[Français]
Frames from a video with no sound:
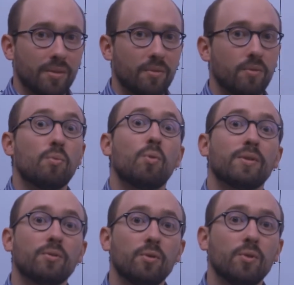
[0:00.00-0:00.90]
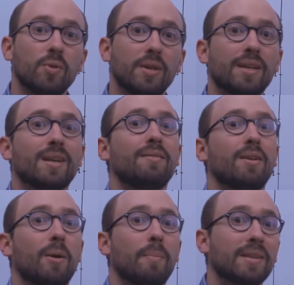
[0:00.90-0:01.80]
f vaut moins 2 et que la
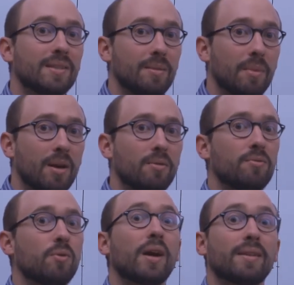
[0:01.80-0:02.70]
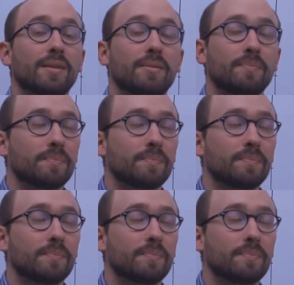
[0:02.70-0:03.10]
valeur maximale vaut 4.